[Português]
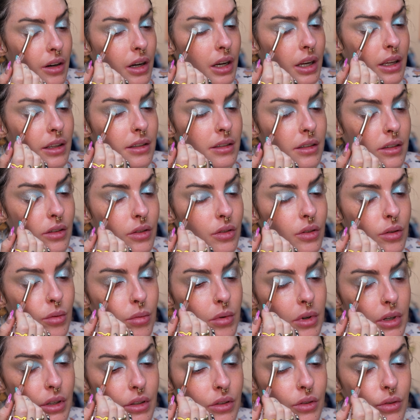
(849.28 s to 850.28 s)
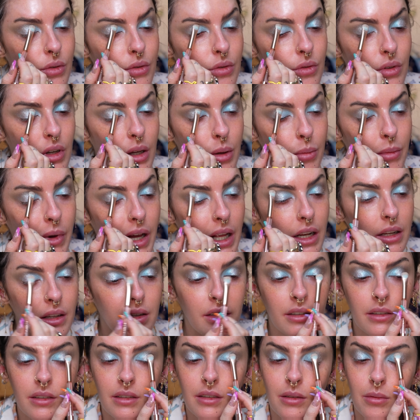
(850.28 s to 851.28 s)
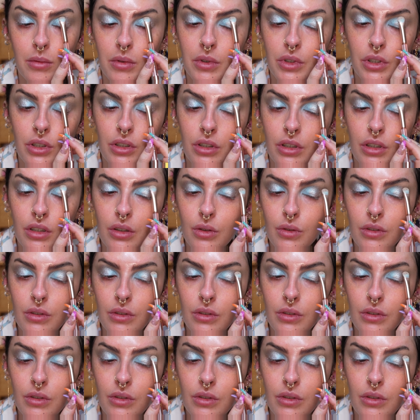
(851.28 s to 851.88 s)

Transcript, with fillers: Olha essa sombra azul, que belíssima. Eu tinha que